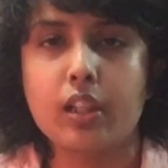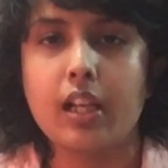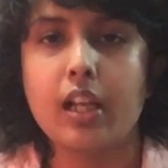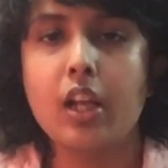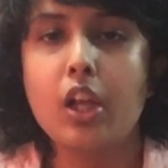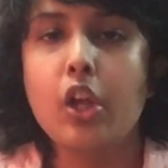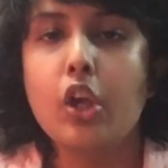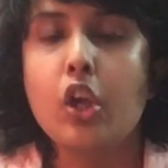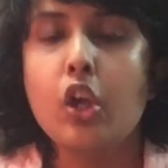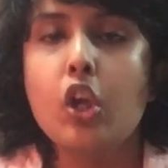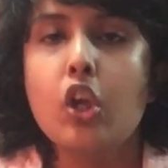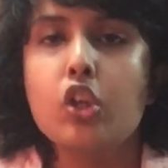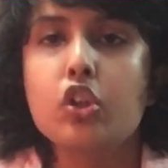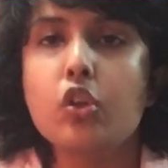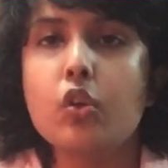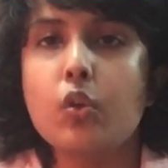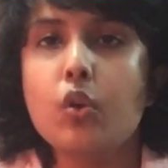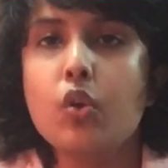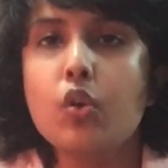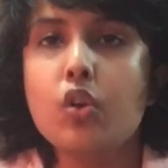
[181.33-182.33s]
है
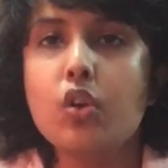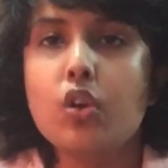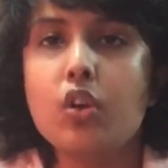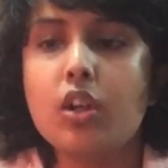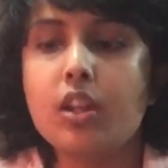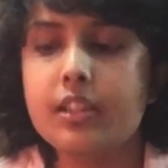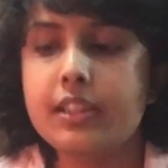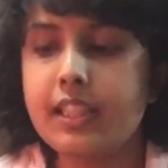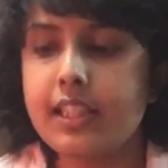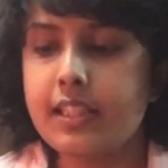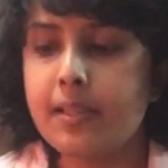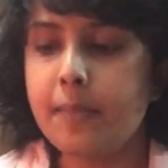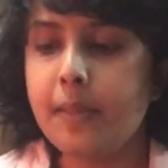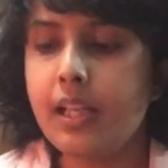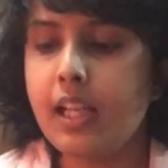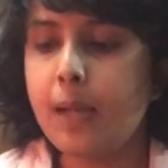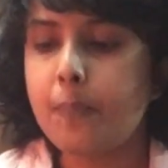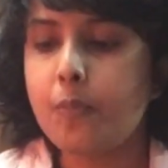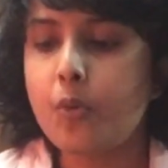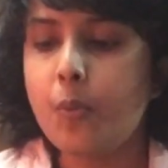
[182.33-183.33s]
तो जैसे
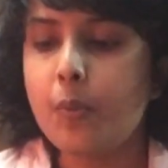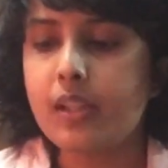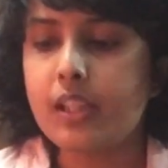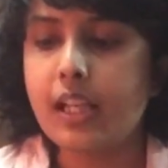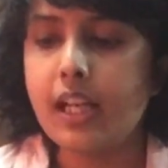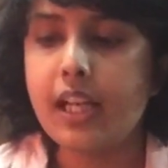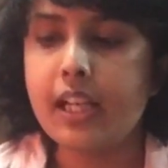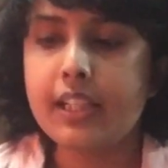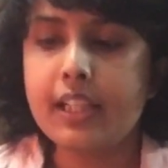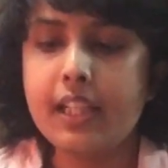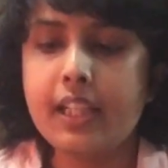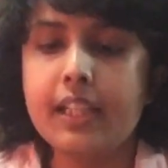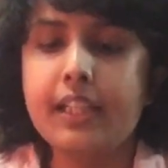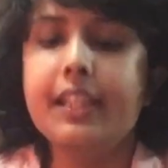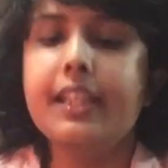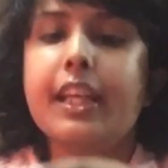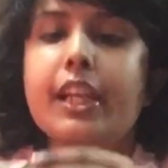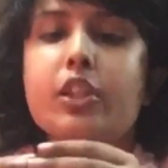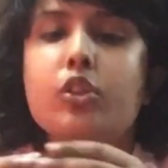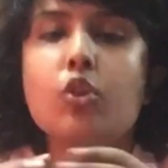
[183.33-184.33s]
मैंने आपको बताया कि
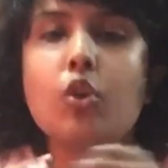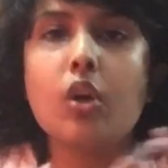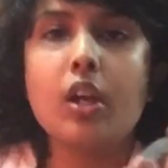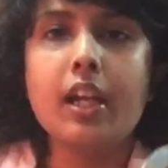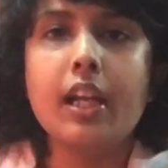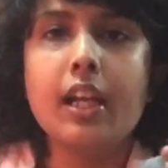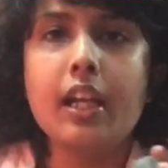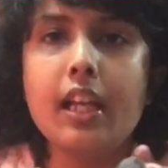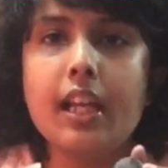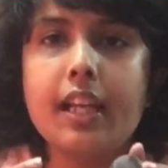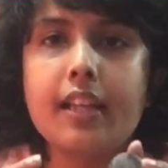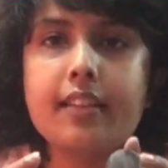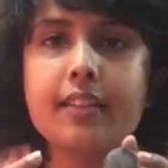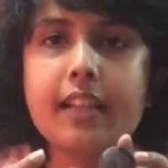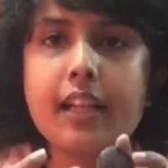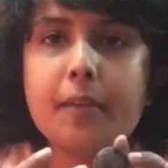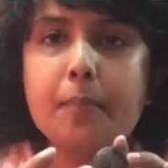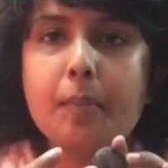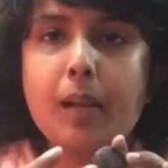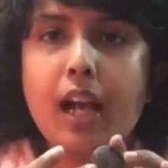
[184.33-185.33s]
ये जो है एक
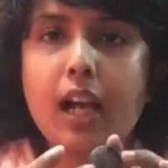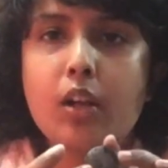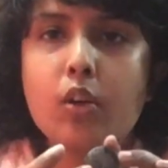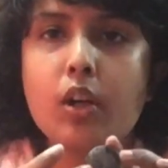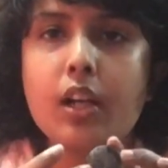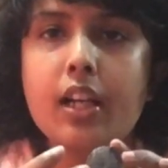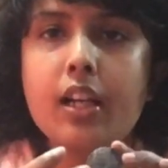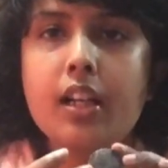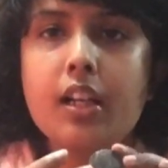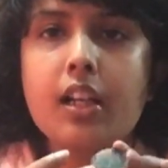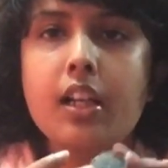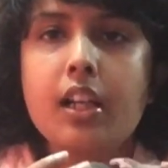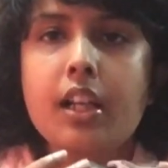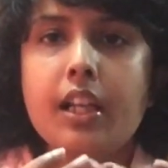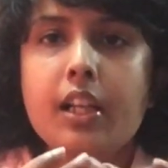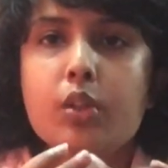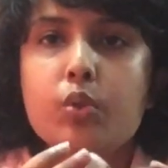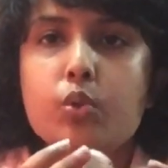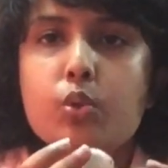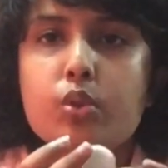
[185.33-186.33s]
साइड ब्लैक है
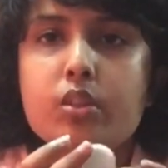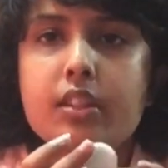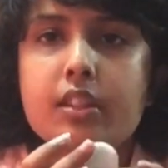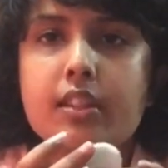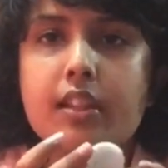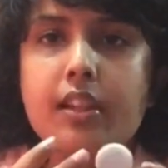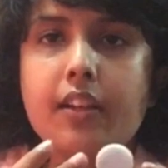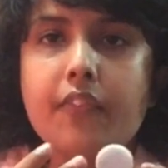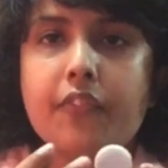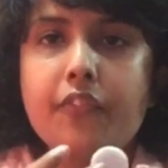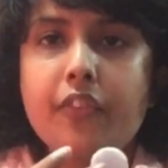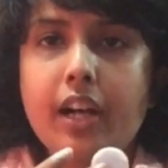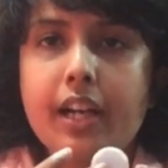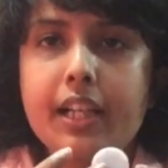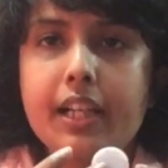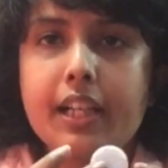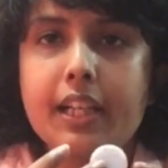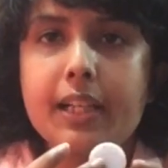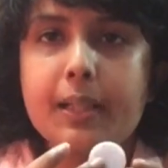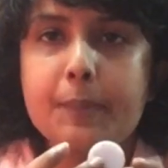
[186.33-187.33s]
दूसरी तरफ
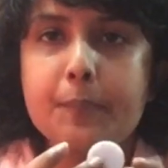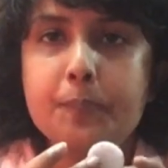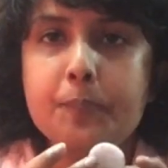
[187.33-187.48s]
वाइट है